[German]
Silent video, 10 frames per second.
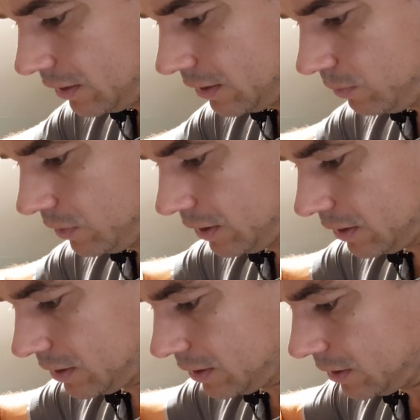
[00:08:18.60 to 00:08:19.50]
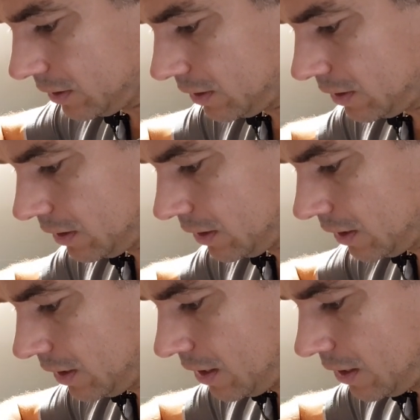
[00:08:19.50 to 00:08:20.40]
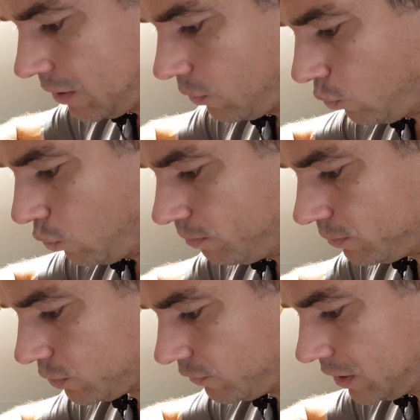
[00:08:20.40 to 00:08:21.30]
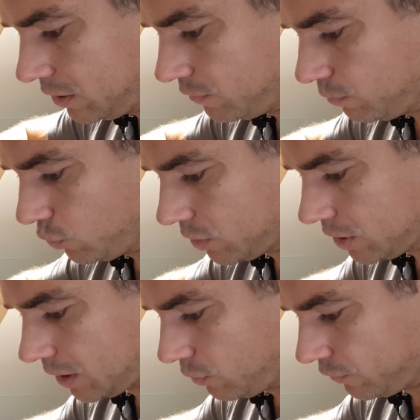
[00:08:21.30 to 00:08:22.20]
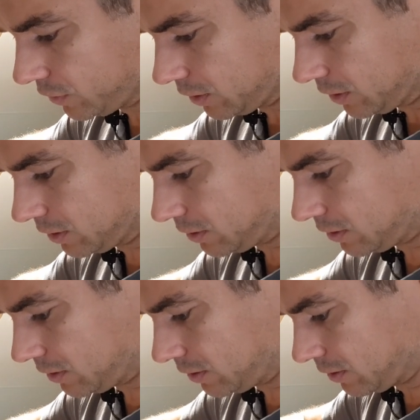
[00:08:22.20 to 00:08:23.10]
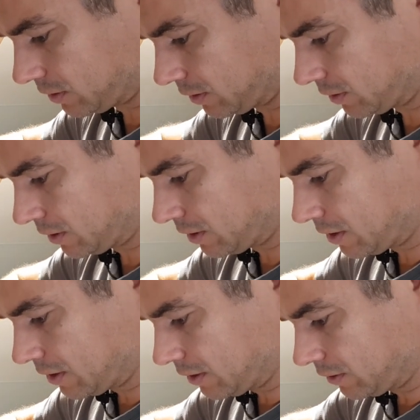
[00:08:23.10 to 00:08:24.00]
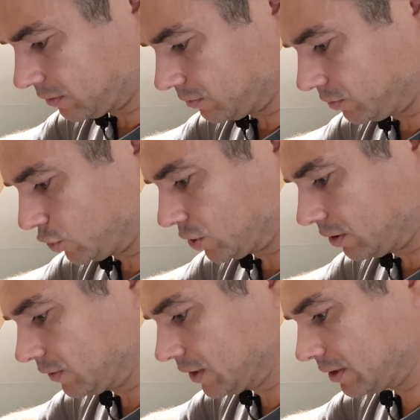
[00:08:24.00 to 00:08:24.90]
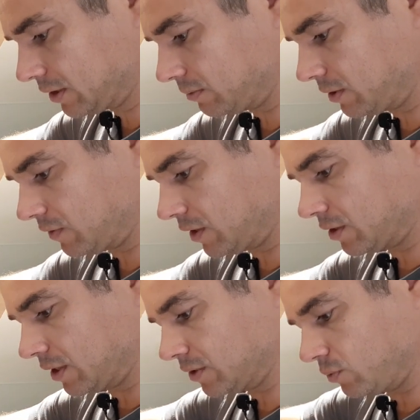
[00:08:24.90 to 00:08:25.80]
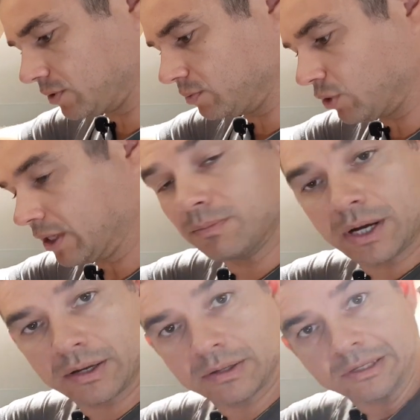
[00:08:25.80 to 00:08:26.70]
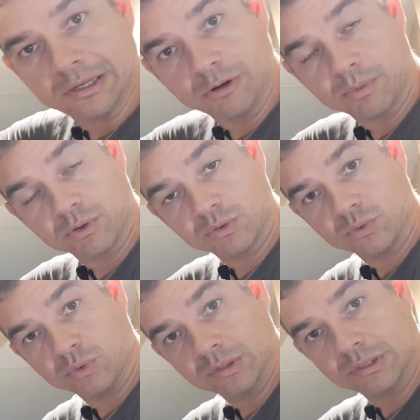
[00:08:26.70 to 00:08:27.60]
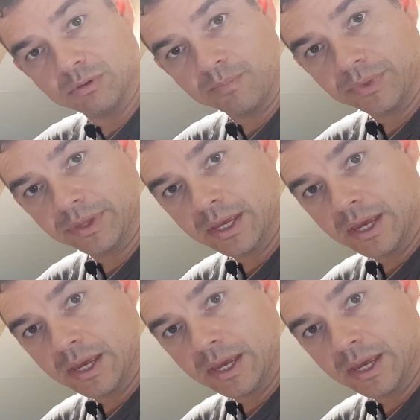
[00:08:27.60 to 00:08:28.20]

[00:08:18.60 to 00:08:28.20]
damit das oben so wenig wie möglich aufträgt. So, und ich stelle fest, deswegen werde ich ganz kurz einen Break machen. Ich gehe nochmal kurz, kurz zum